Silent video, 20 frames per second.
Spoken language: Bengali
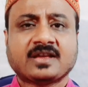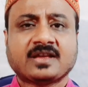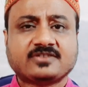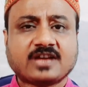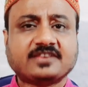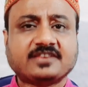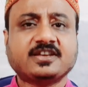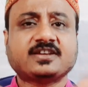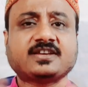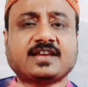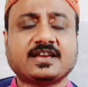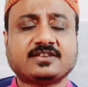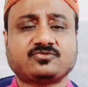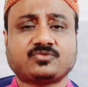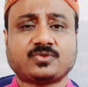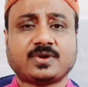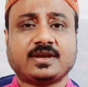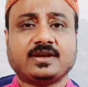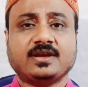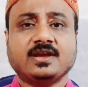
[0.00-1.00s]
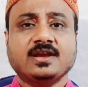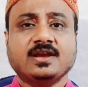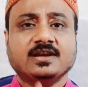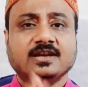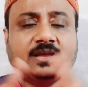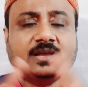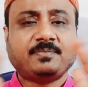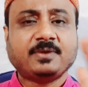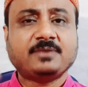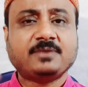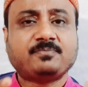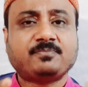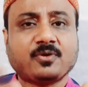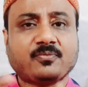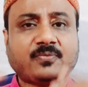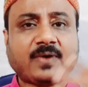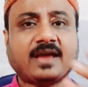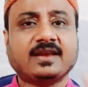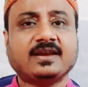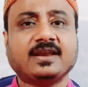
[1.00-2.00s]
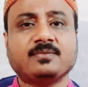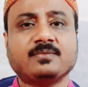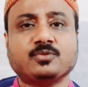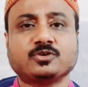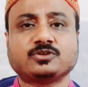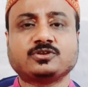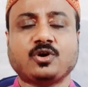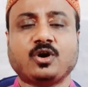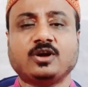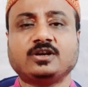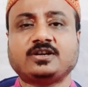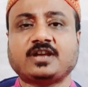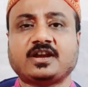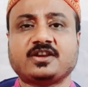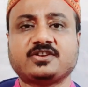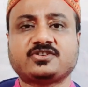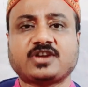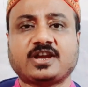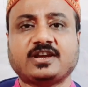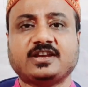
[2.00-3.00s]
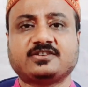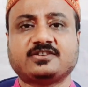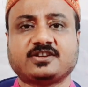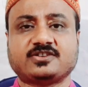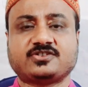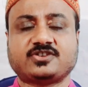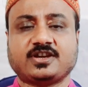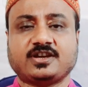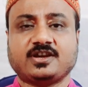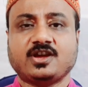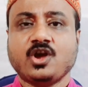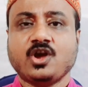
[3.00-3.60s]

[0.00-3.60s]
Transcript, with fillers: যাদের ক্ষেত্রে লিপিড প্রোফাইলের মধ্যে অল্টারেশন এসেছে